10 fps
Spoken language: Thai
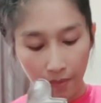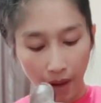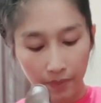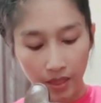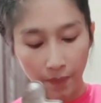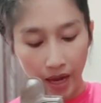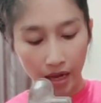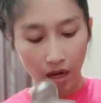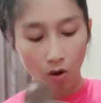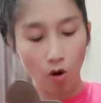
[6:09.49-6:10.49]
แบบสเปรย์แอ
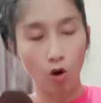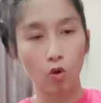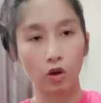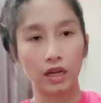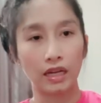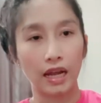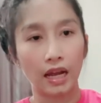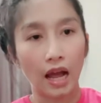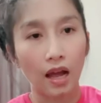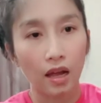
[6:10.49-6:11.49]
ลกอฮอล์ขวดเล็ก
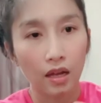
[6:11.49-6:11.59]
ๆอะ่ะ